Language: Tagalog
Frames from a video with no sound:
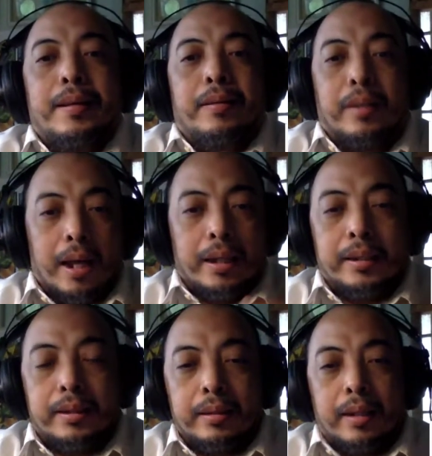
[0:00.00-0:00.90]
So, ah,
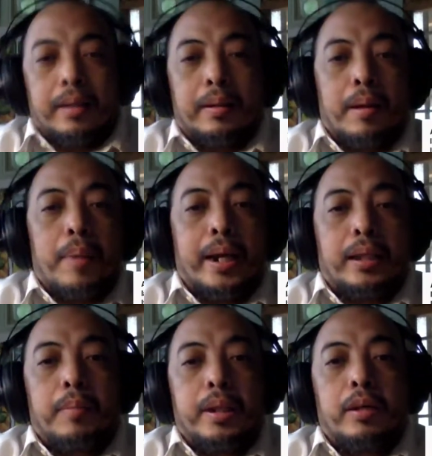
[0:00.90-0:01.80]
nakalist na, nabanggit
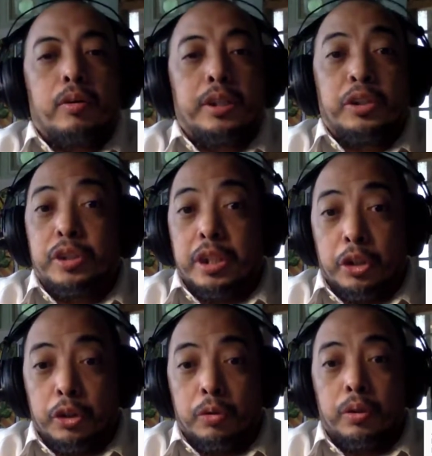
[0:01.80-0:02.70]
naman dyan kung sino-sino
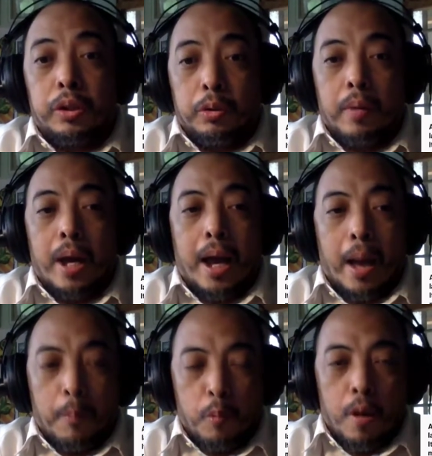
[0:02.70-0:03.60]
yung iyong mga
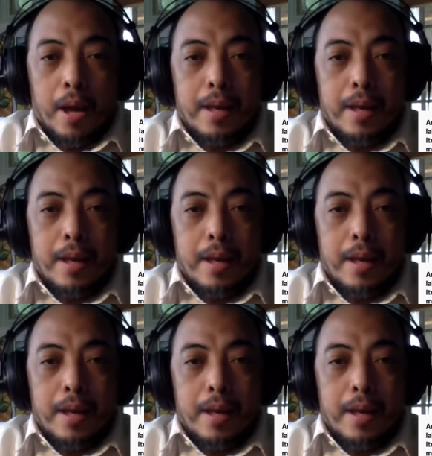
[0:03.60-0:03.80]
kapwa.